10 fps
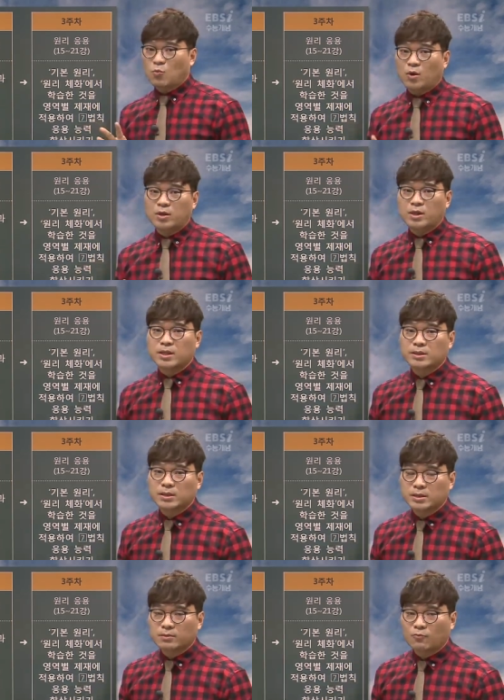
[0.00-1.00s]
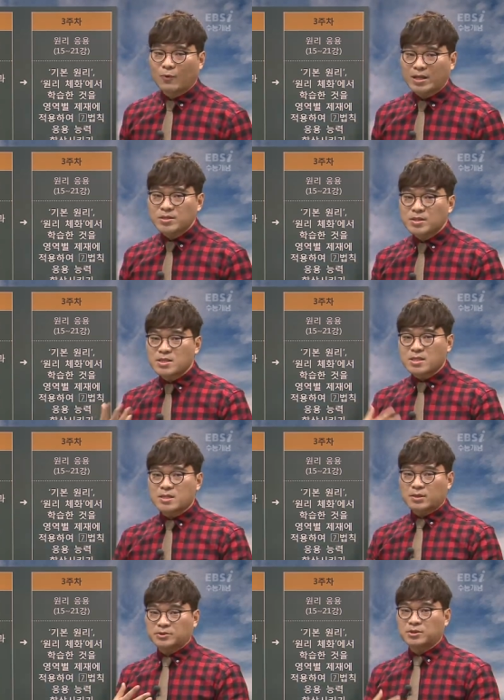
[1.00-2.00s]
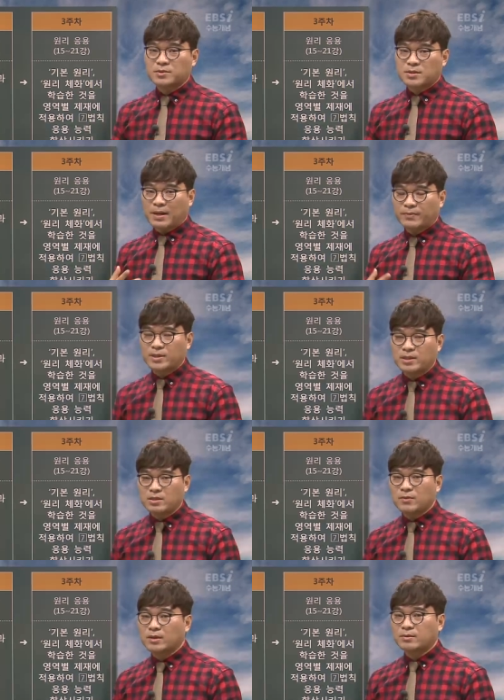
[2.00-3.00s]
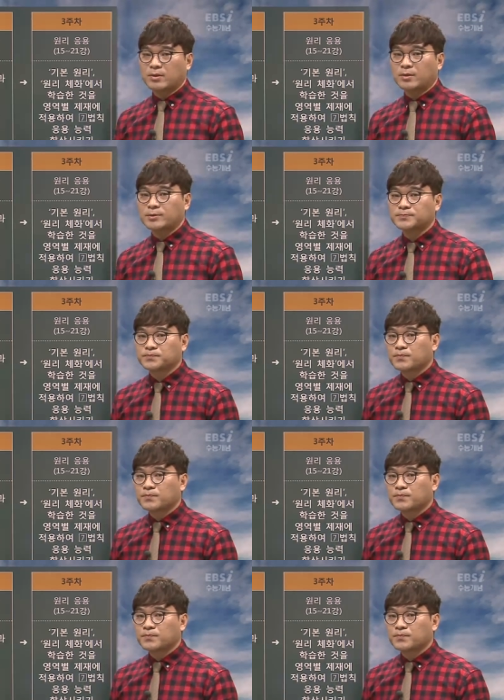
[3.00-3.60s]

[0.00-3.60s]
원리를 완전히 자신의 것으로 이제 만들기 위해서